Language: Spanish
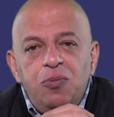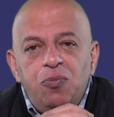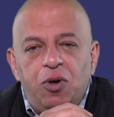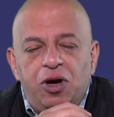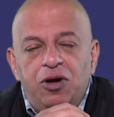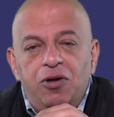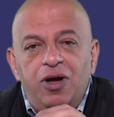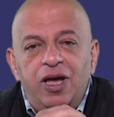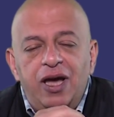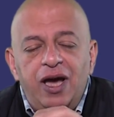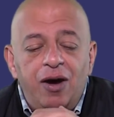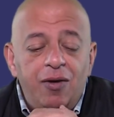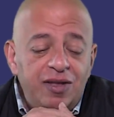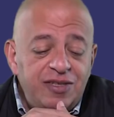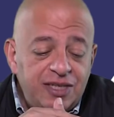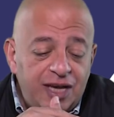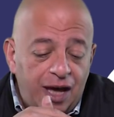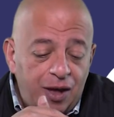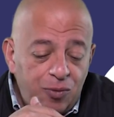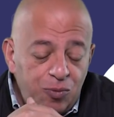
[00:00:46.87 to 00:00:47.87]
Bueno,
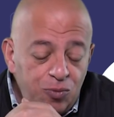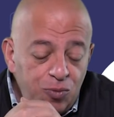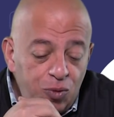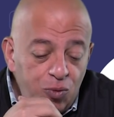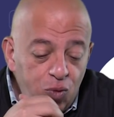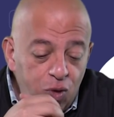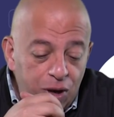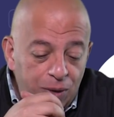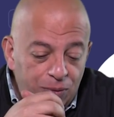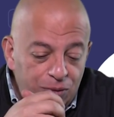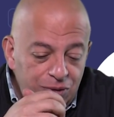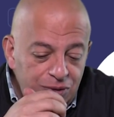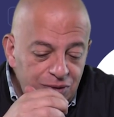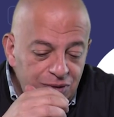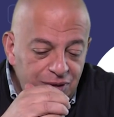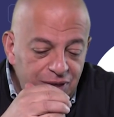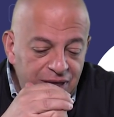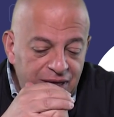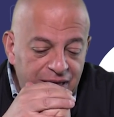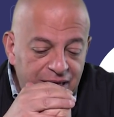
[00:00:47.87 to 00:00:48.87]
ahora sacaron uno
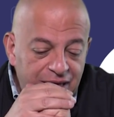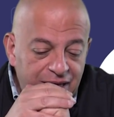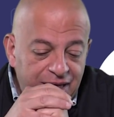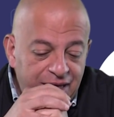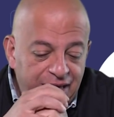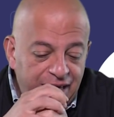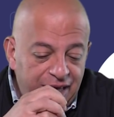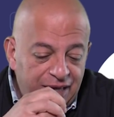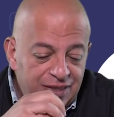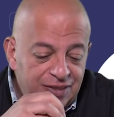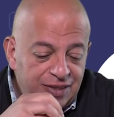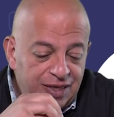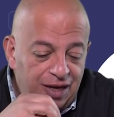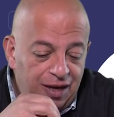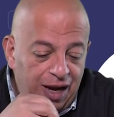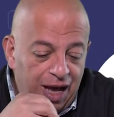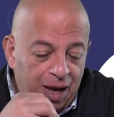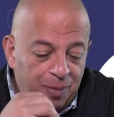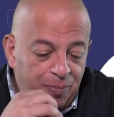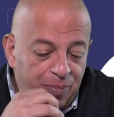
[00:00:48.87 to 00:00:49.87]
nuevo, eh, que es
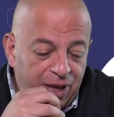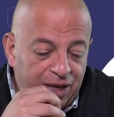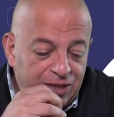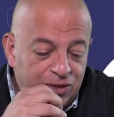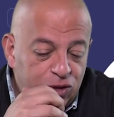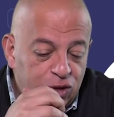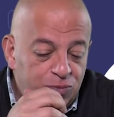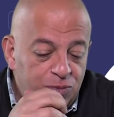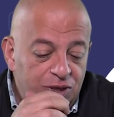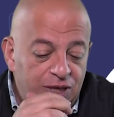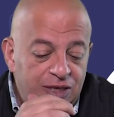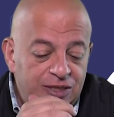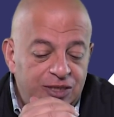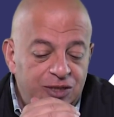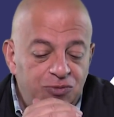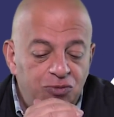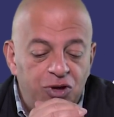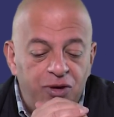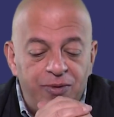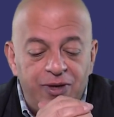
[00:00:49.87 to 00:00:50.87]
el Apex
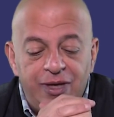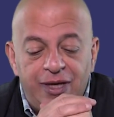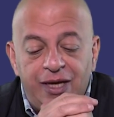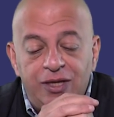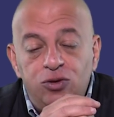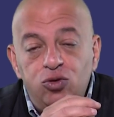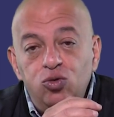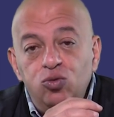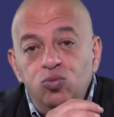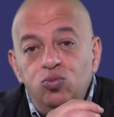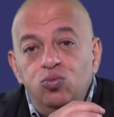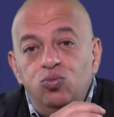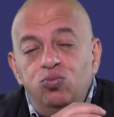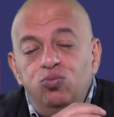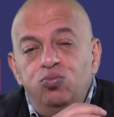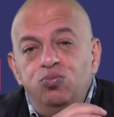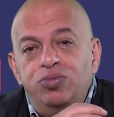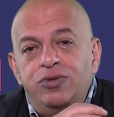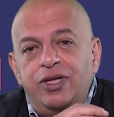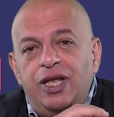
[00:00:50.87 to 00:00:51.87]
2019, que es
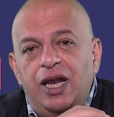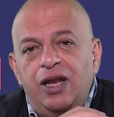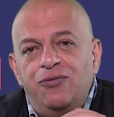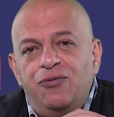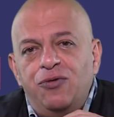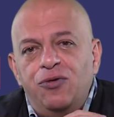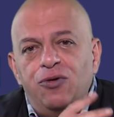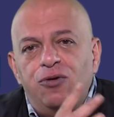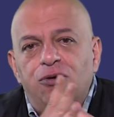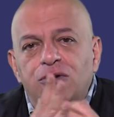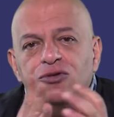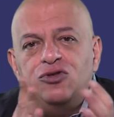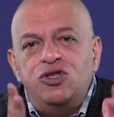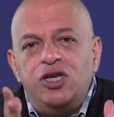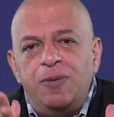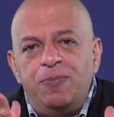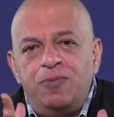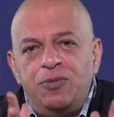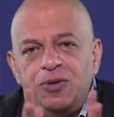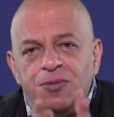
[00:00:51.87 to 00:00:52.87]
un teléfono
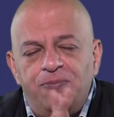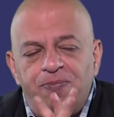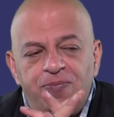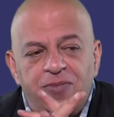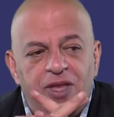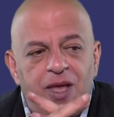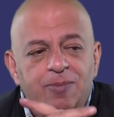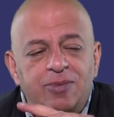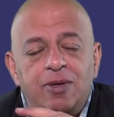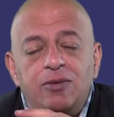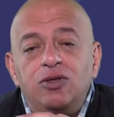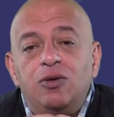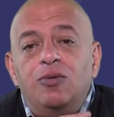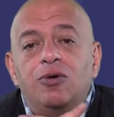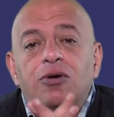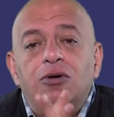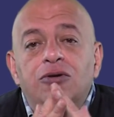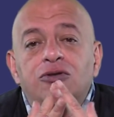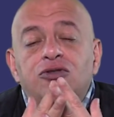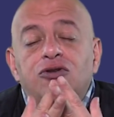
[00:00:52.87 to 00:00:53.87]
concepto. Ya empezamos
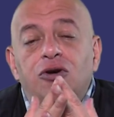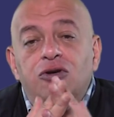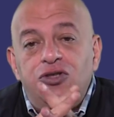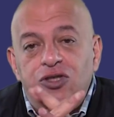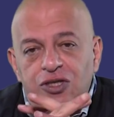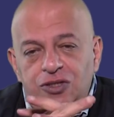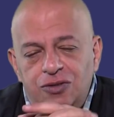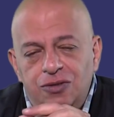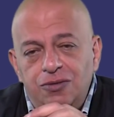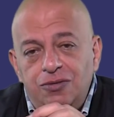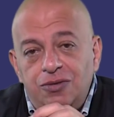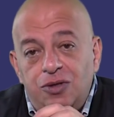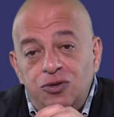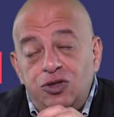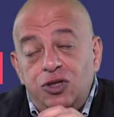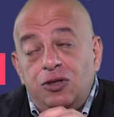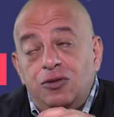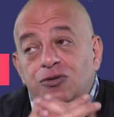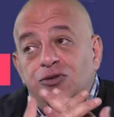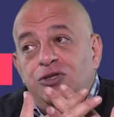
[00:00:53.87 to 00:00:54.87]
como con los coches, ¿no?
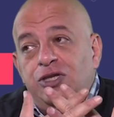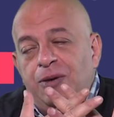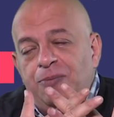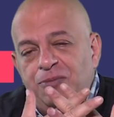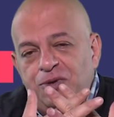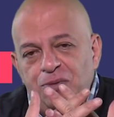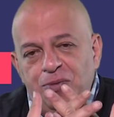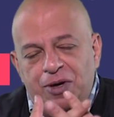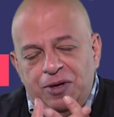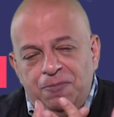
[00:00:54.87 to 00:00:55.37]
Coche concepto.